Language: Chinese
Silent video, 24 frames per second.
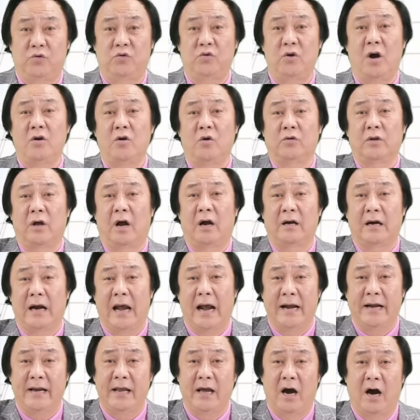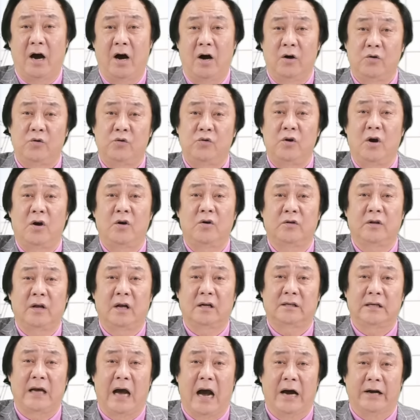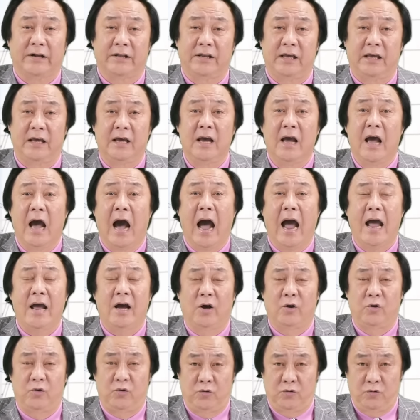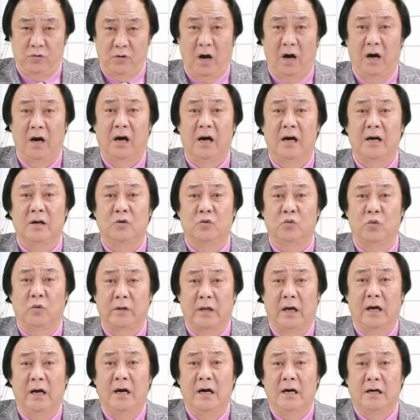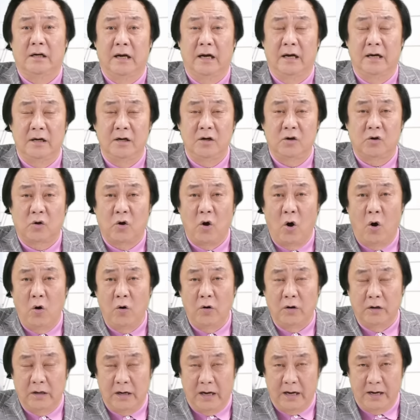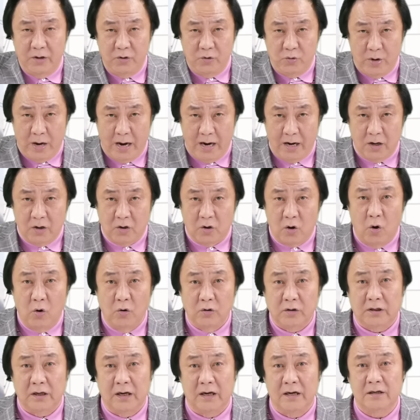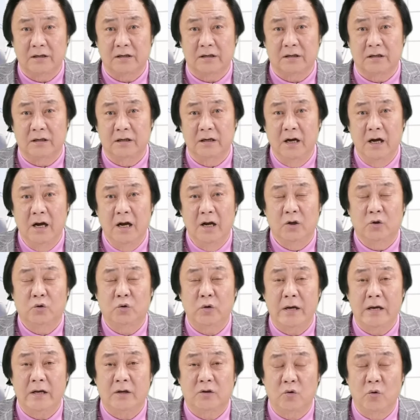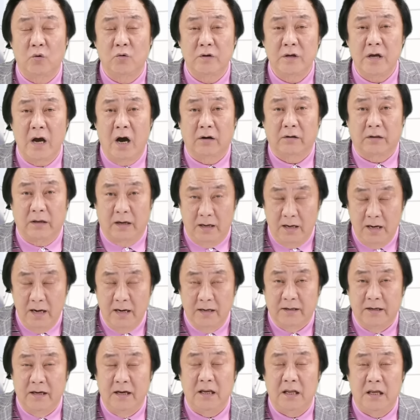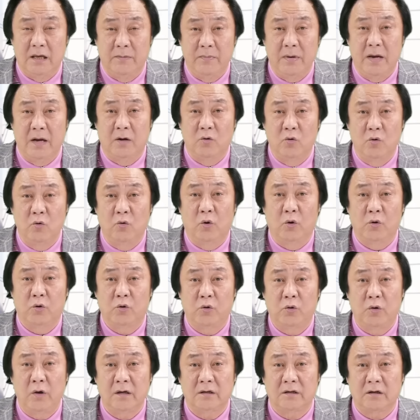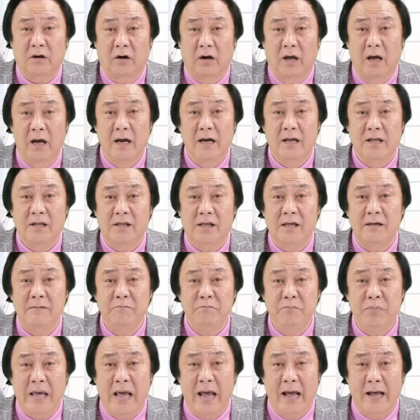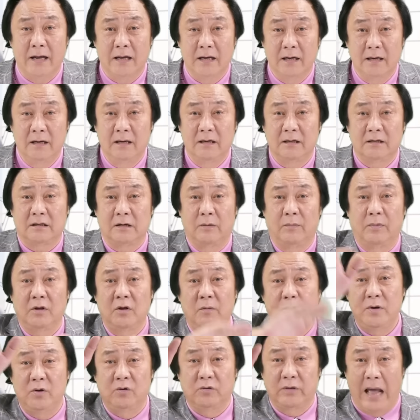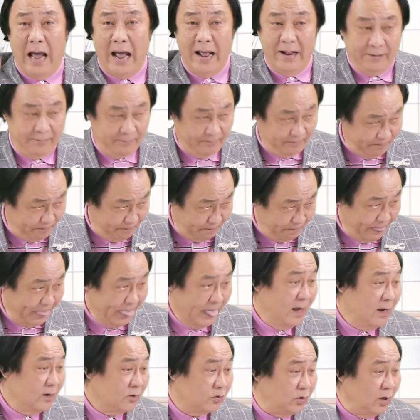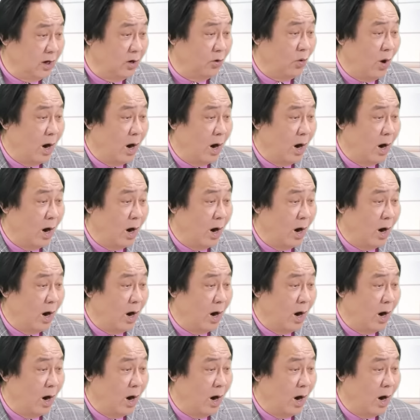需要用到燃料，需要用到场地，还要需要很多的人工人员、工程师。最重要的，你里面如果缺少了晶片，什么都不用谈。所